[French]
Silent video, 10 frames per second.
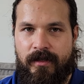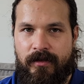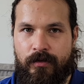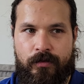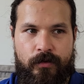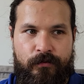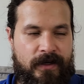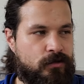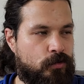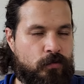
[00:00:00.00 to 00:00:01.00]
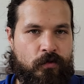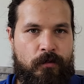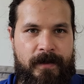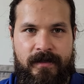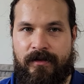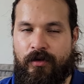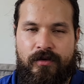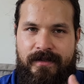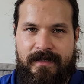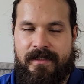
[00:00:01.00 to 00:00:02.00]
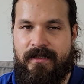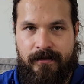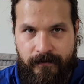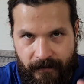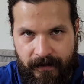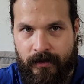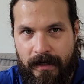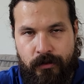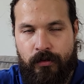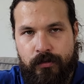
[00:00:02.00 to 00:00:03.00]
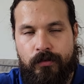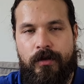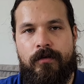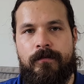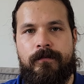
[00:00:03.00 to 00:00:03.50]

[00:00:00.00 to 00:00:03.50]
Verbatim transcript: de, de, faire ce que tu veux parce qu'elles te rendent satisfait, elles te rendent content.